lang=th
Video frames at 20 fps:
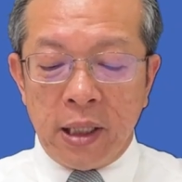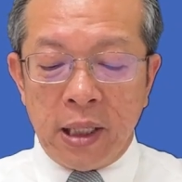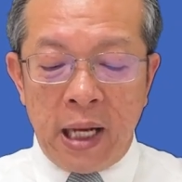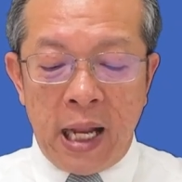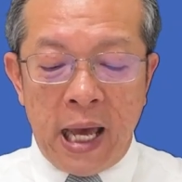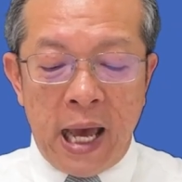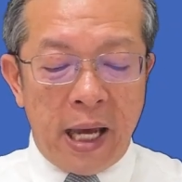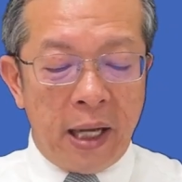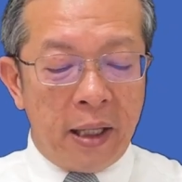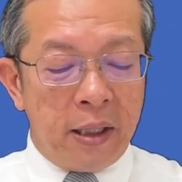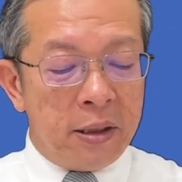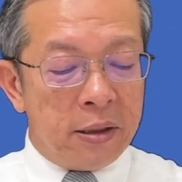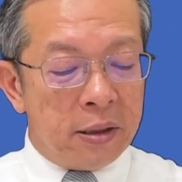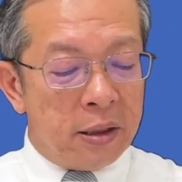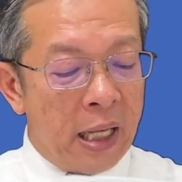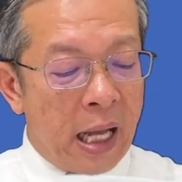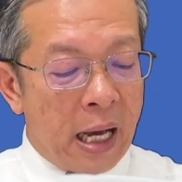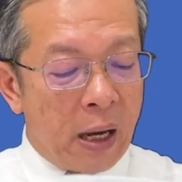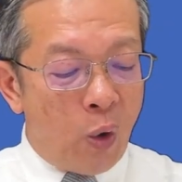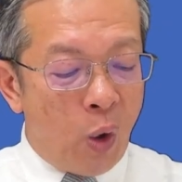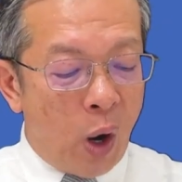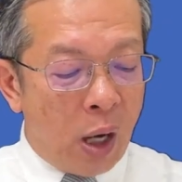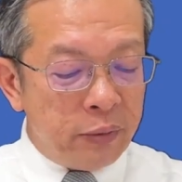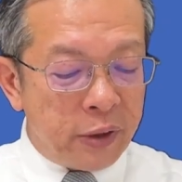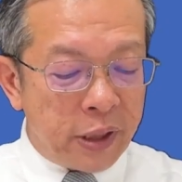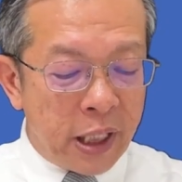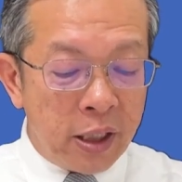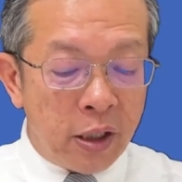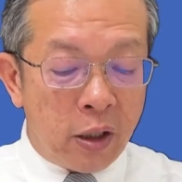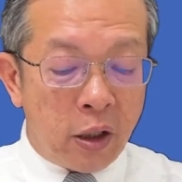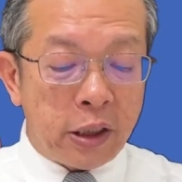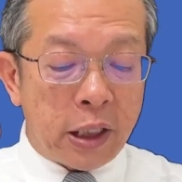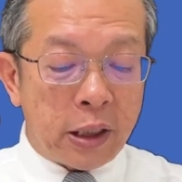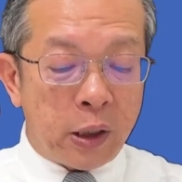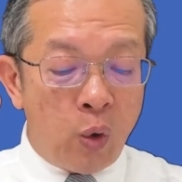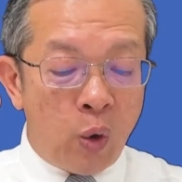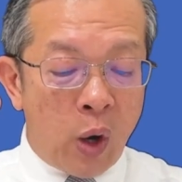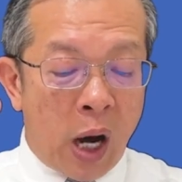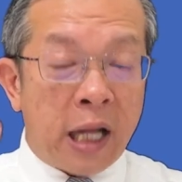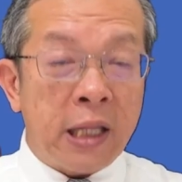และหลักความจริงก็จะ
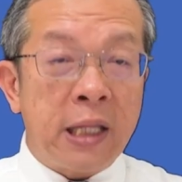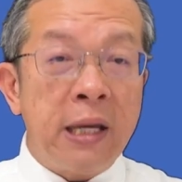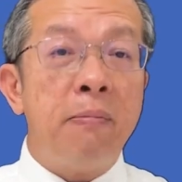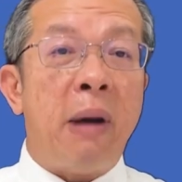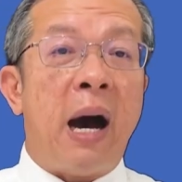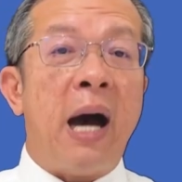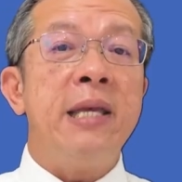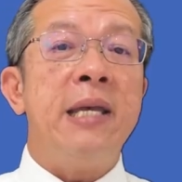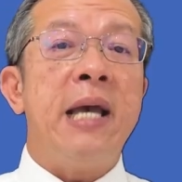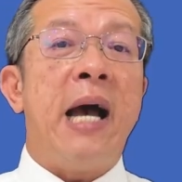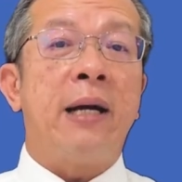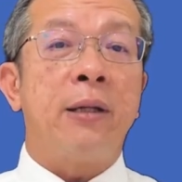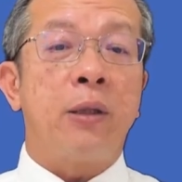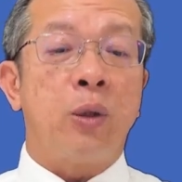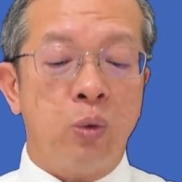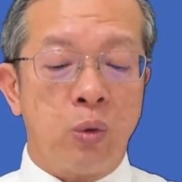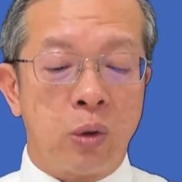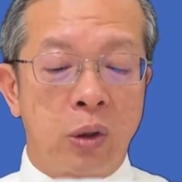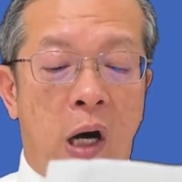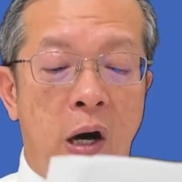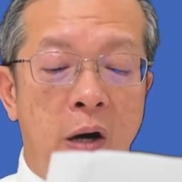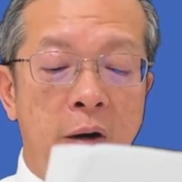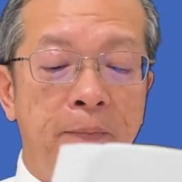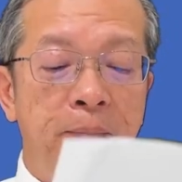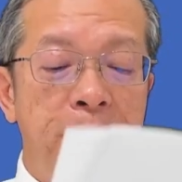ถูกอธิบายอย่างถูกต้อง